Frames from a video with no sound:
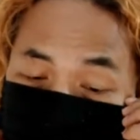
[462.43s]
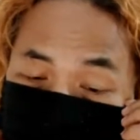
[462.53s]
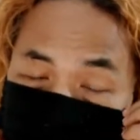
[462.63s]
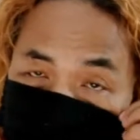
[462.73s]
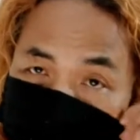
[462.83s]

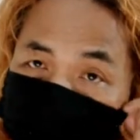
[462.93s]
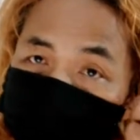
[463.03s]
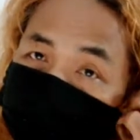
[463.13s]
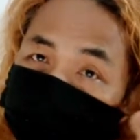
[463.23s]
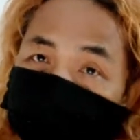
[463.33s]
Cuman
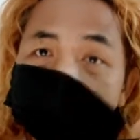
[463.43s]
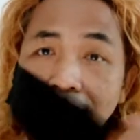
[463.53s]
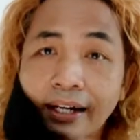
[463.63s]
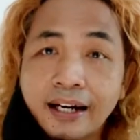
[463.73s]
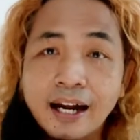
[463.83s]

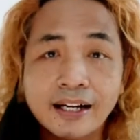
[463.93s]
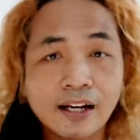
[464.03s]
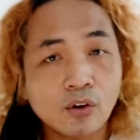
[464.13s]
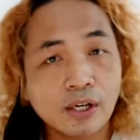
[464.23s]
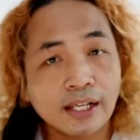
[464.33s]

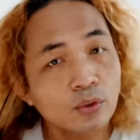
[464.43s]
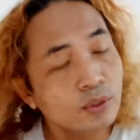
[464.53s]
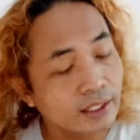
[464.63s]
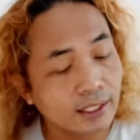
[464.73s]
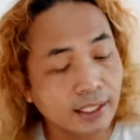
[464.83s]
kadang-kadang orang
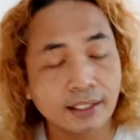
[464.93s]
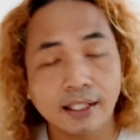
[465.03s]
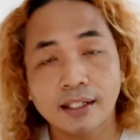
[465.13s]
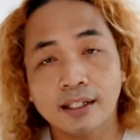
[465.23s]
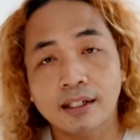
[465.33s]
itu
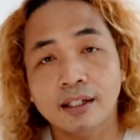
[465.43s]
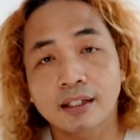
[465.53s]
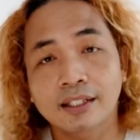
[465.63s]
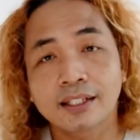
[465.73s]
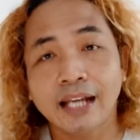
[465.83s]
diingatkan
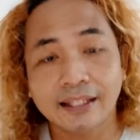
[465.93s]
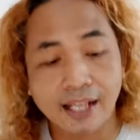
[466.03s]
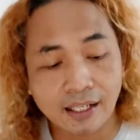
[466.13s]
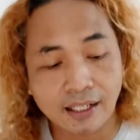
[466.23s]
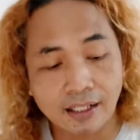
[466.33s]

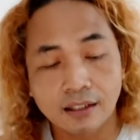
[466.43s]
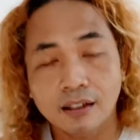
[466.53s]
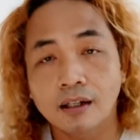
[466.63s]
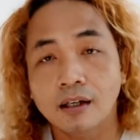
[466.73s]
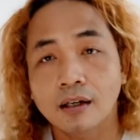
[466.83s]
diingatkan
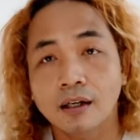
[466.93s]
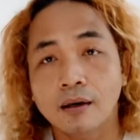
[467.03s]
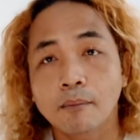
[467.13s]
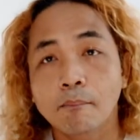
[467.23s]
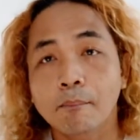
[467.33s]

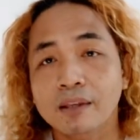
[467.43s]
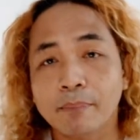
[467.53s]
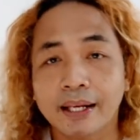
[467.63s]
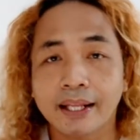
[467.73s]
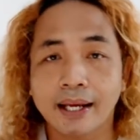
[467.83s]

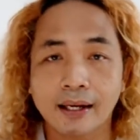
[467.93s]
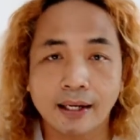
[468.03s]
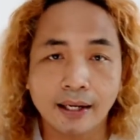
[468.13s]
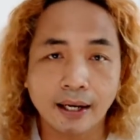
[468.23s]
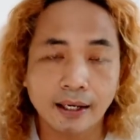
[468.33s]
menyepelekan
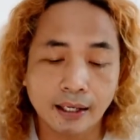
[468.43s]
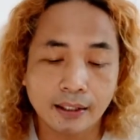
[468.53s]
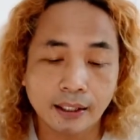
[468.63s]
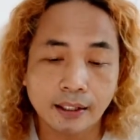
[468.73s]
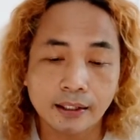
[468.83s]
kadang-kadang
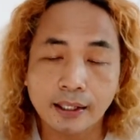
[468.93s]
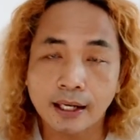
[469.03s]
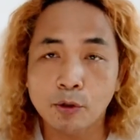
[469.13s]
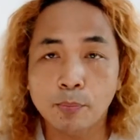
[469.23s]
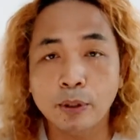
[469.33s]
ya.
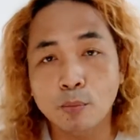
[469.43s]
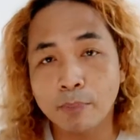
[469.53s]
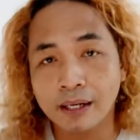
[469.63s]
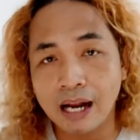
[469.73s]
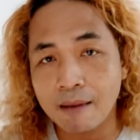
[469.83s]
kalau belum
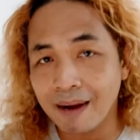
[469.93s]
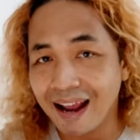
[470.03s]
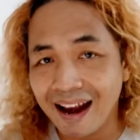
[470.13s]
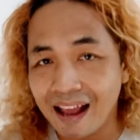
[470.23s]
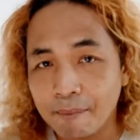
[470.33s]
pernah
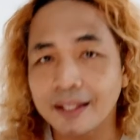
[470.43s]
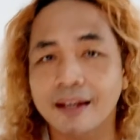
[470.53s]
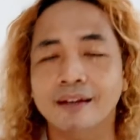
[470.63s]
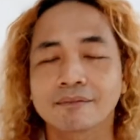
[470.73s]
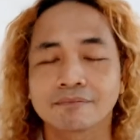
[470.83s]

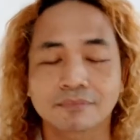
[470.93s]
mengalaminya